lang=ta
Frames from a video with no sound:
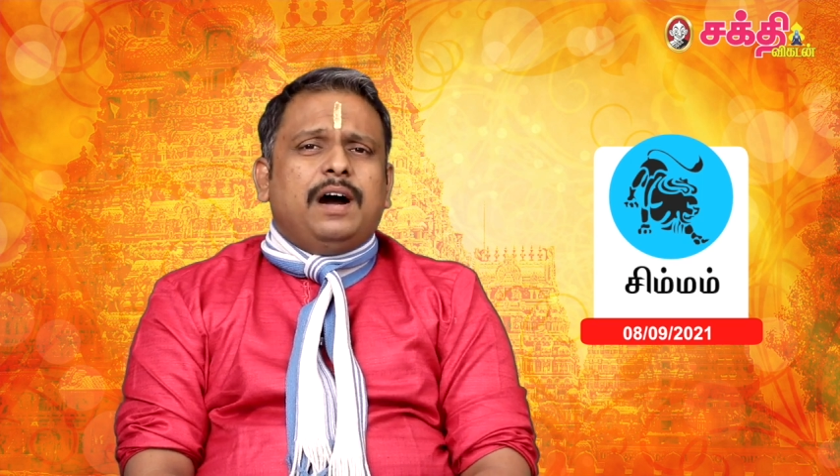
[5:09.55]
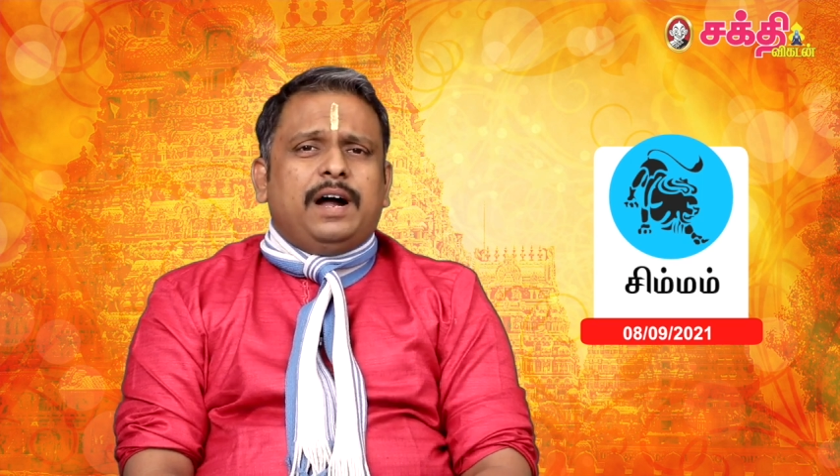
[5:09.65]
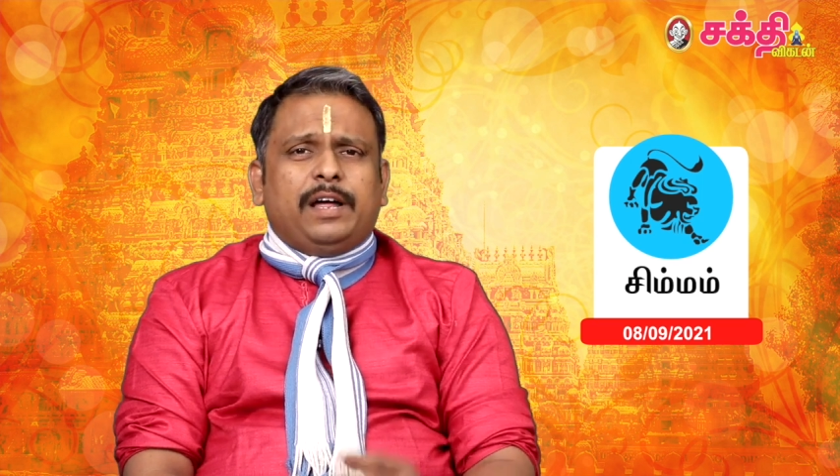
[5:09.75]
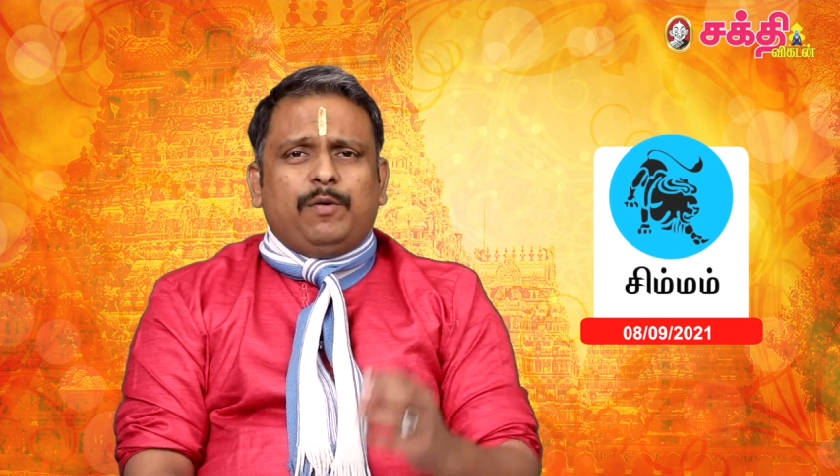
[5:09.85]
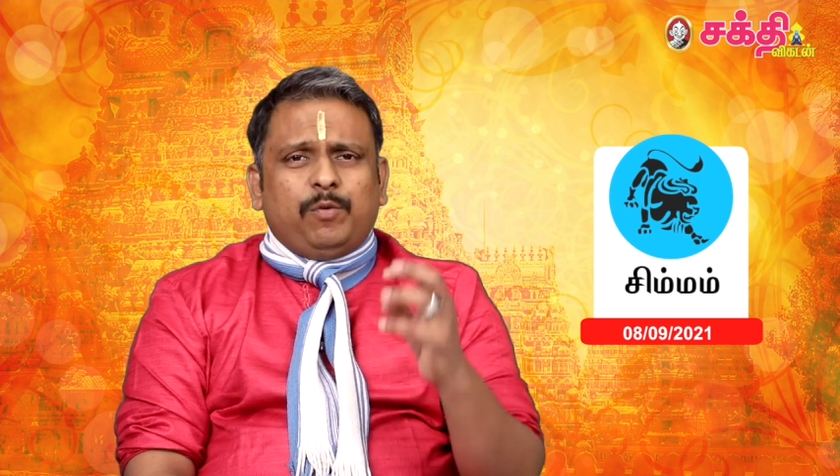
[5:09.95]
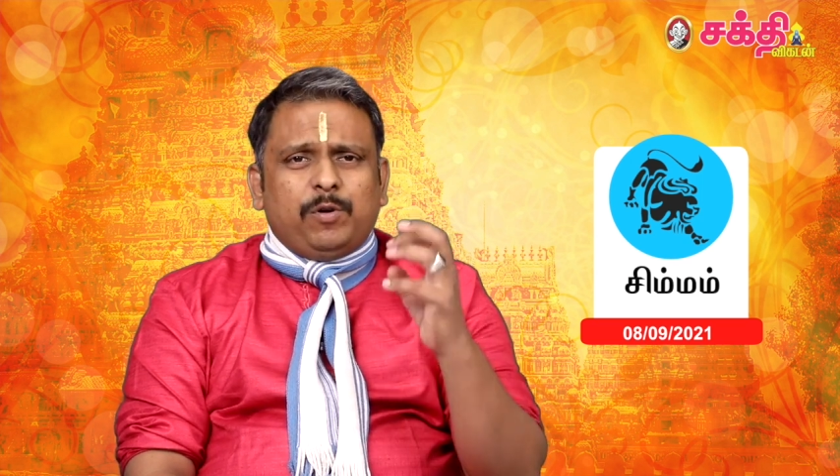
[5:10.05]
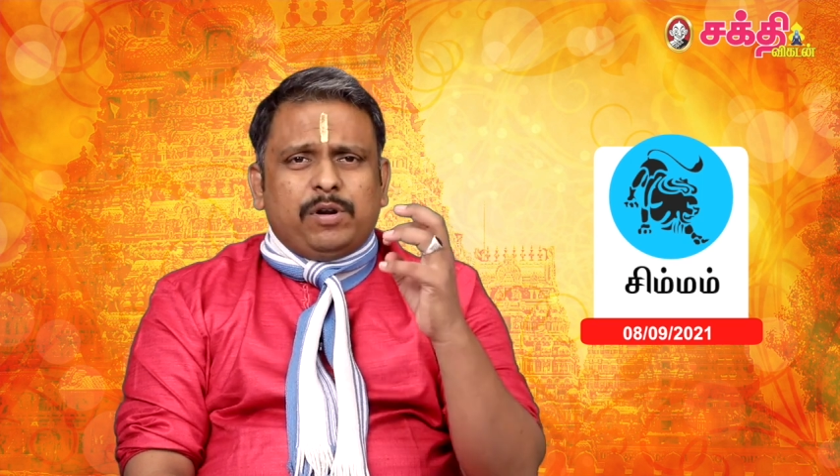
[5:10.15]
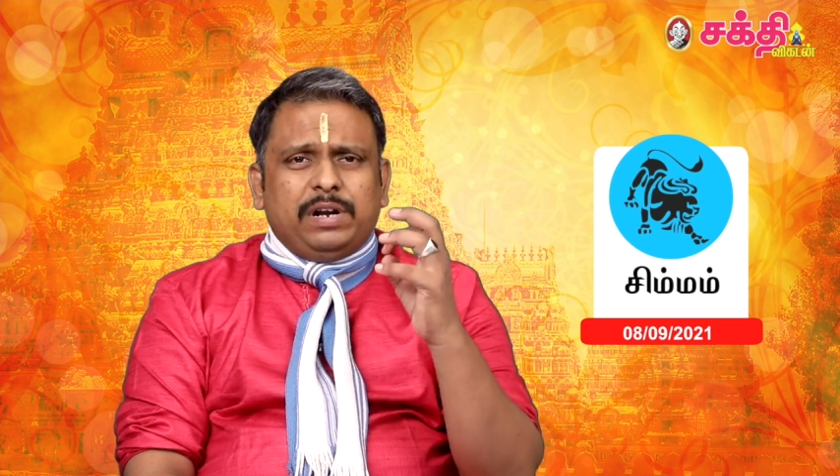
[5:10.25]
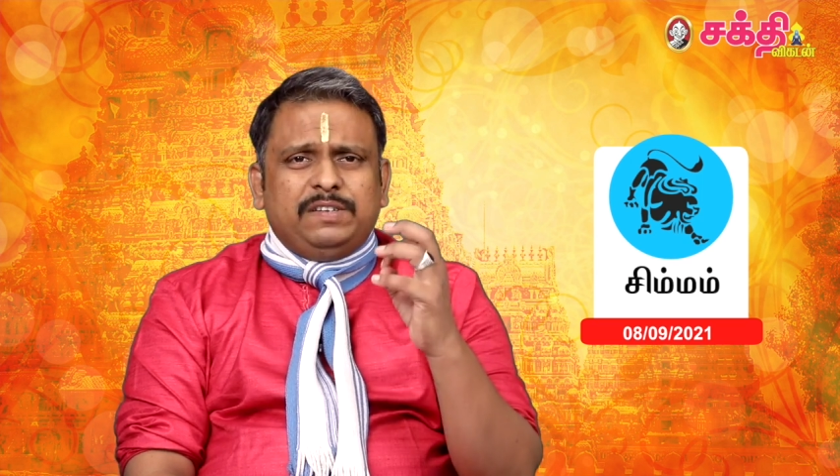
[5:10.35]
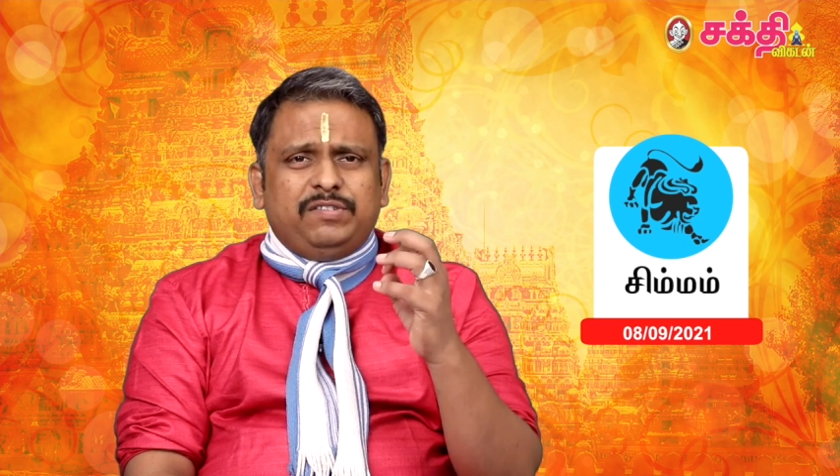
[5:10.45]
ஆனால்
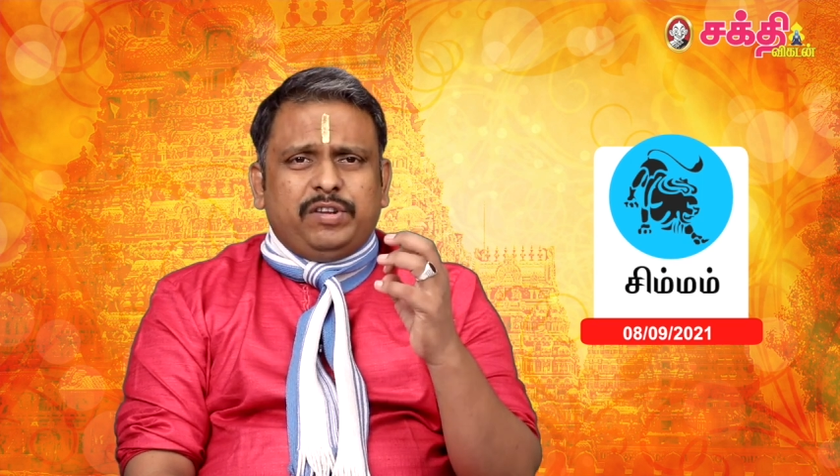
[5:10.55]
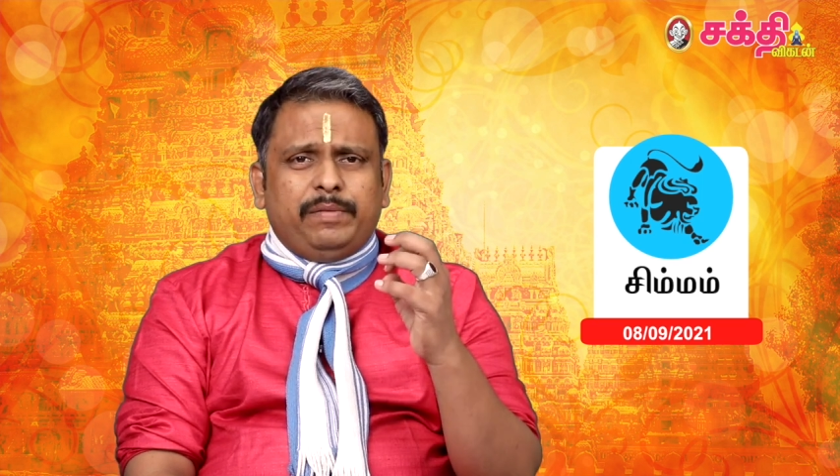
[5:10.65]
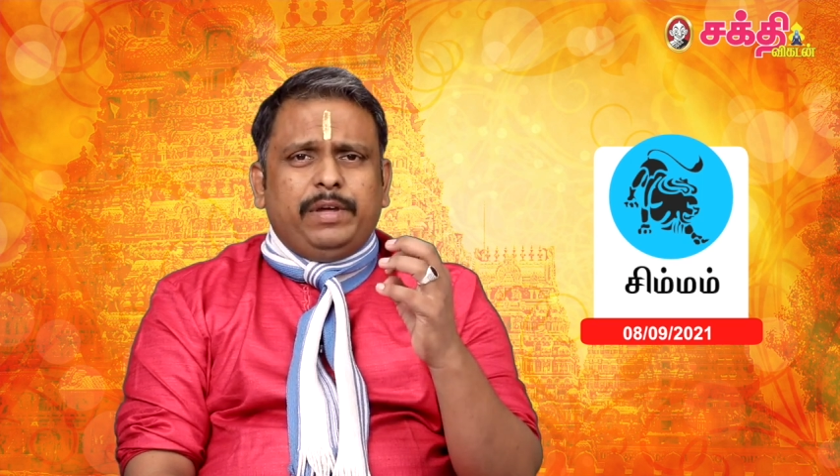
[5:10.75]
உங்களோட டிசிஷன்